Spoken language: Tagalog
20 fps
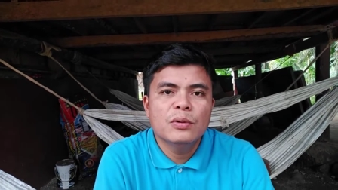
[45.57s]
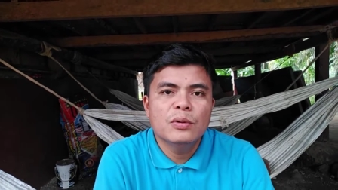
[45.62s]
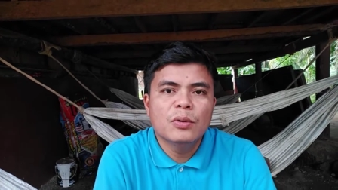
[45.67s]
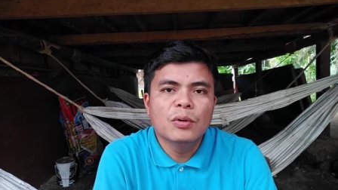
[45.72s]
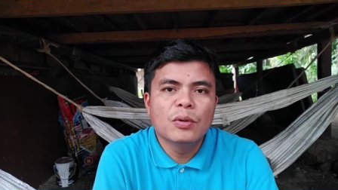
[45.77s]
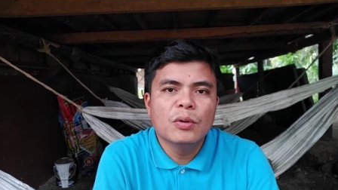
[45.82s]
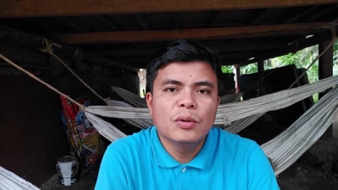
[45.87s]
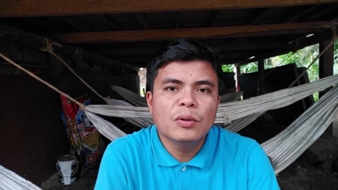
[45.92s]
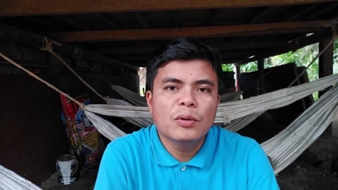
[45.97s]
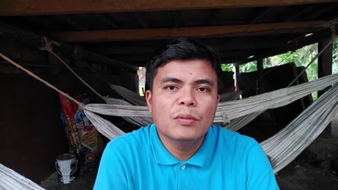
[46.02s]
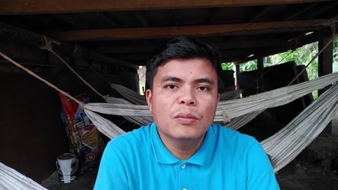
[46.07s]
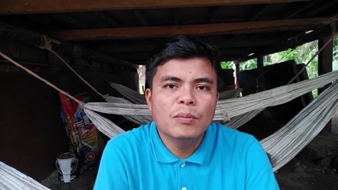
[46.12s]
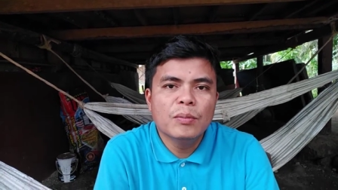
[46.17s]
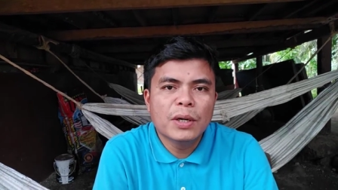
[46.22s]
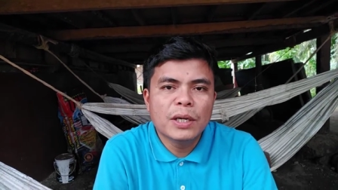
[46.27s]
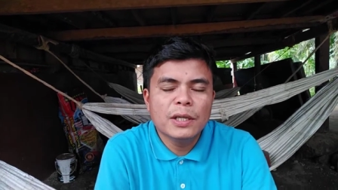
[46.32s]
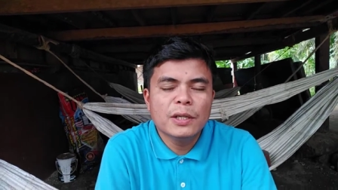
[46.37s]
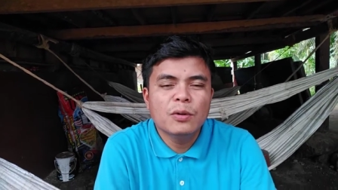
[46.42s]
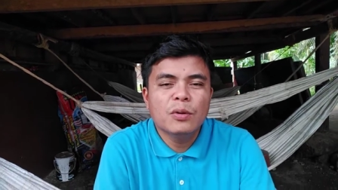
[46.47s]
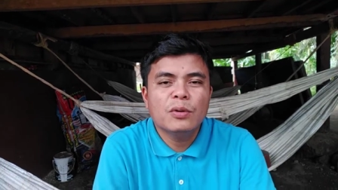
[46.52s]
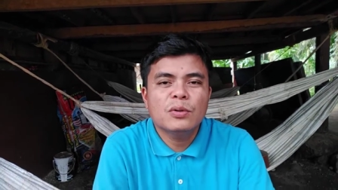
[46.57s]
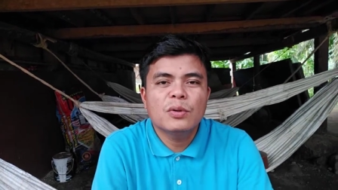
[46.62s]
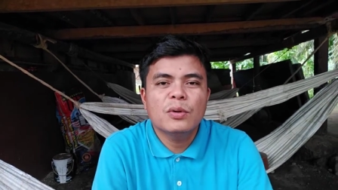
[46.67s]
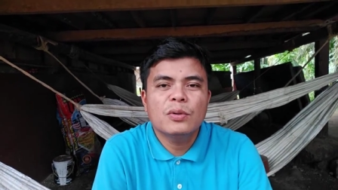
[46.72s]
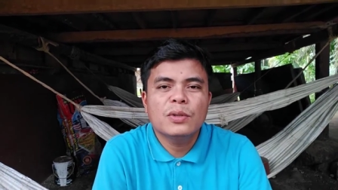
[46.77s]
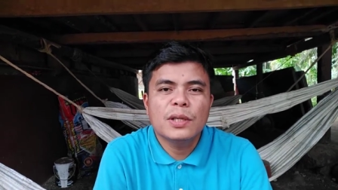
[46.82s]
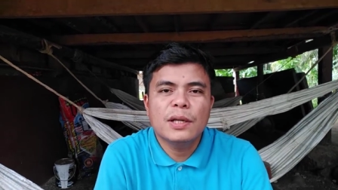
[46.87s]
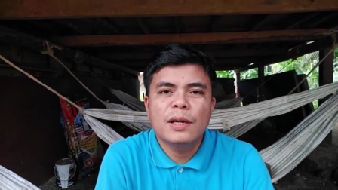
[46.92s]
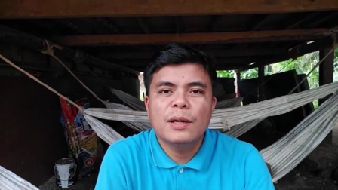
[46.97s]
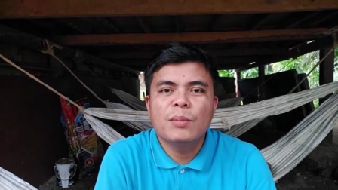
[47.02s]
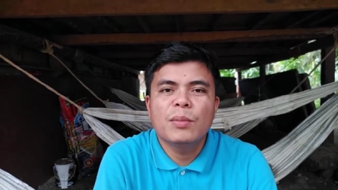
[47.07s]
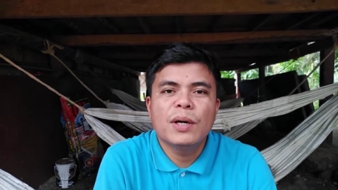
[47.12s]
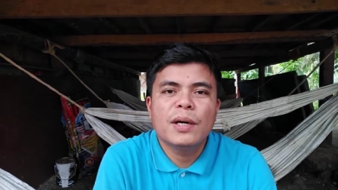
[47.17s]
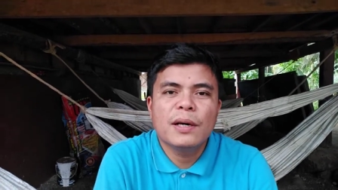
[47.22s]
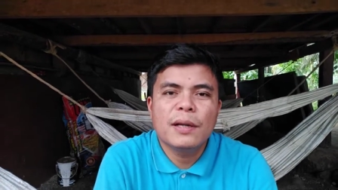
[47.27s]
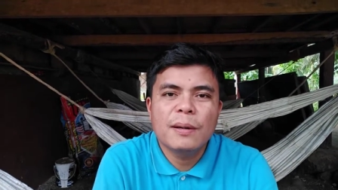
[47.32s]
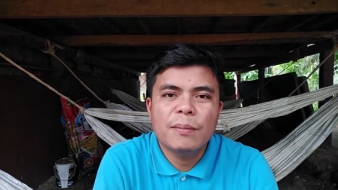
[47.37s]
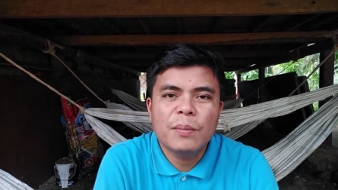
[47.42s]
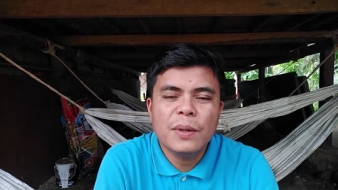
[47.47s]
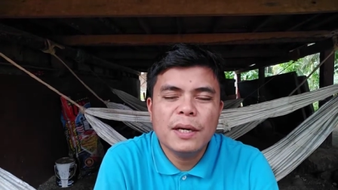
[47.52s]
o maghinulsol sa ilang
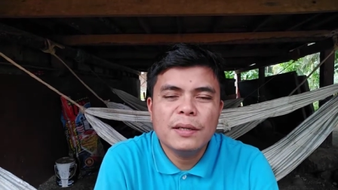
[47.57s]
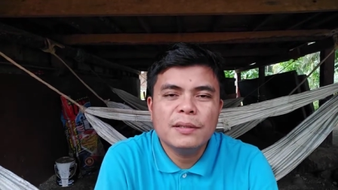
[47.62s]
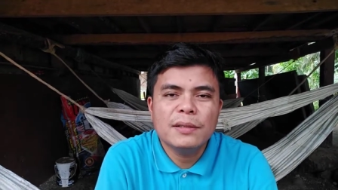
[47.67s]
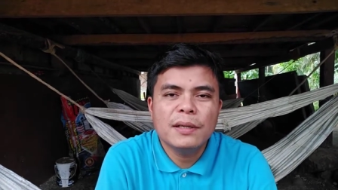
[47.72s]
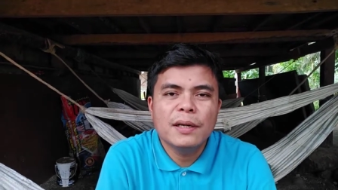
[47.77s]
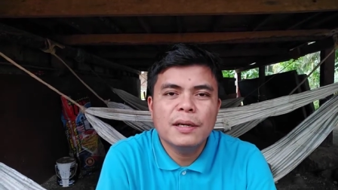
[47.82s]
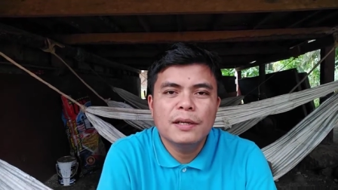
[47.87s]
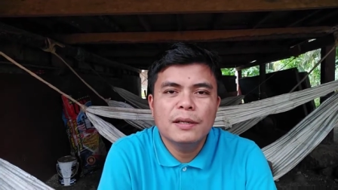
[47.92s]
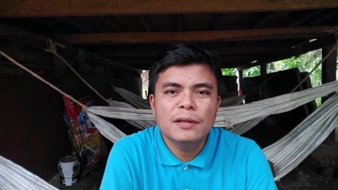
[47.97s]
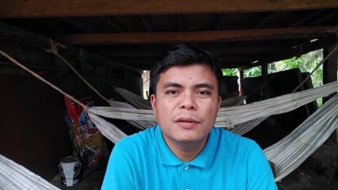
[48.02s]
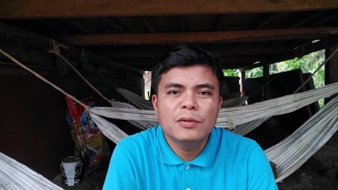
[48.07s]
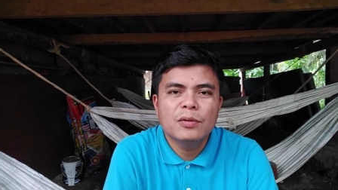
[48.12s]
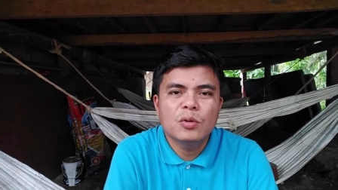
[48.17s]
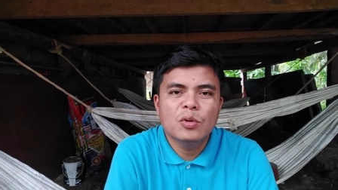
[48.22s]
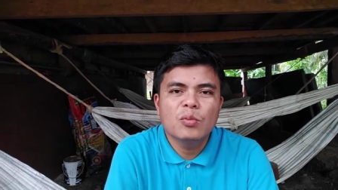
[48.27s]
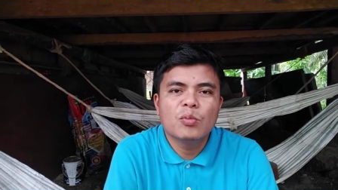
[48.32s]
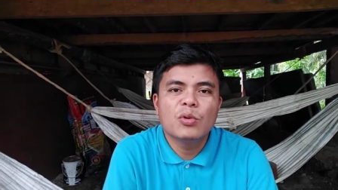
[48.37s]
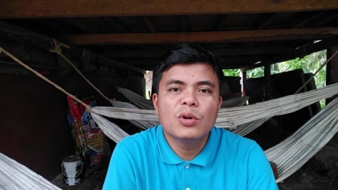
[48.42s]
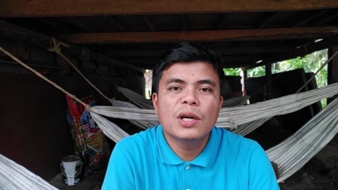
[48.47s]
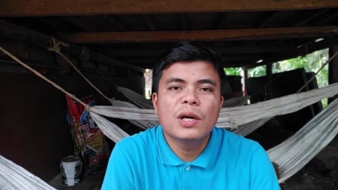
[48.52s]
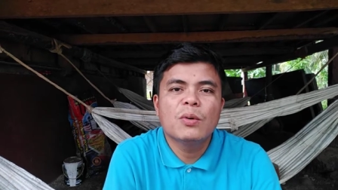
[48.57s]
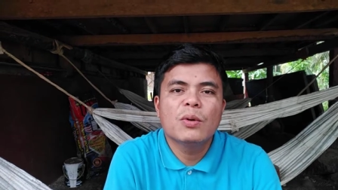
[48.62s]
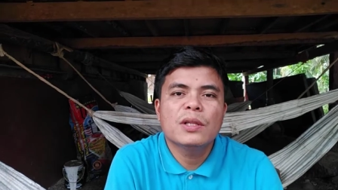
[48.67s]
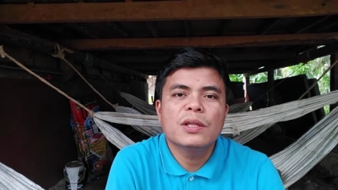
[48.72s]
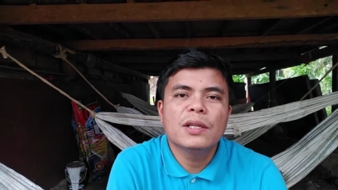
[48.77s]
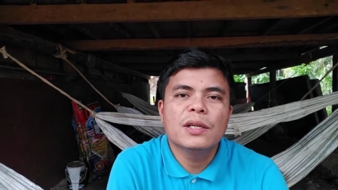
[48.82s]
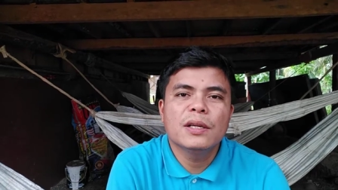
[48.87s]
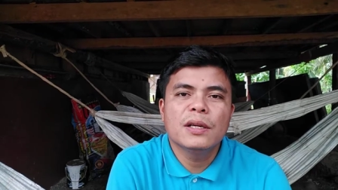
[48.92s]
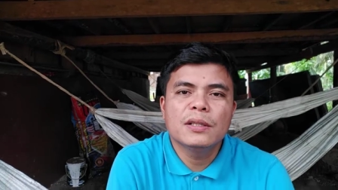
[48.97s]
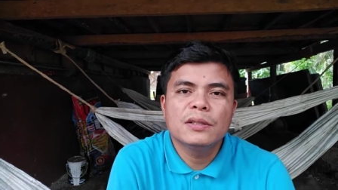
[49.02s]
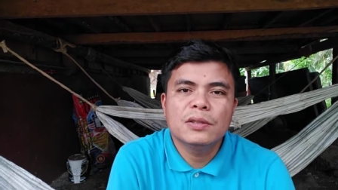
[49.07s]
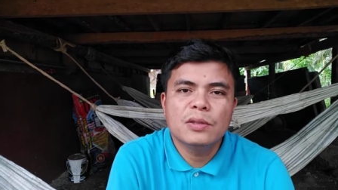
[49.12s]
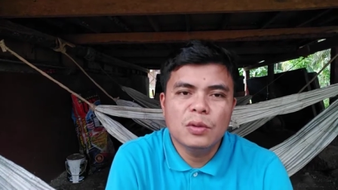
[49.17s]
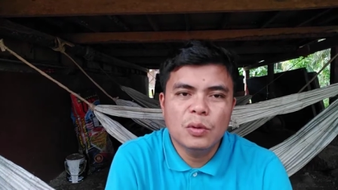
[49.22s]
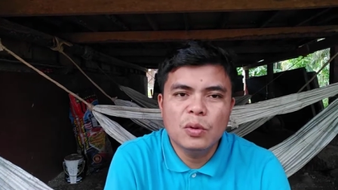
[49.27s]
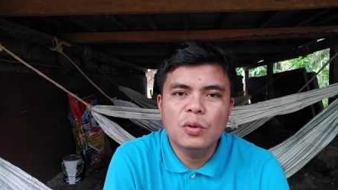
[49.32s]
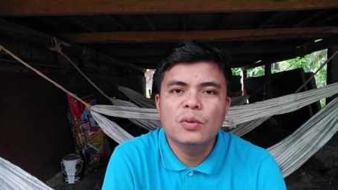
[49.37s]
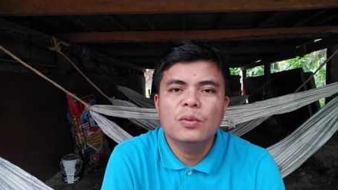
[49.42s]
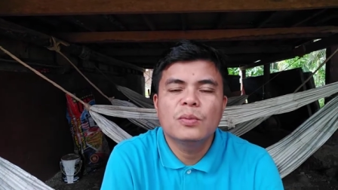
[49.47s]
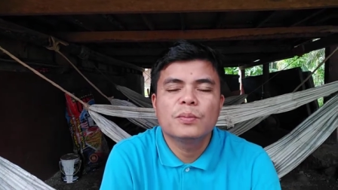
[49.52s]
mga kalapasan ug mudawat ni
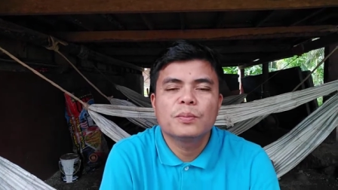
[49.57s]
Kristo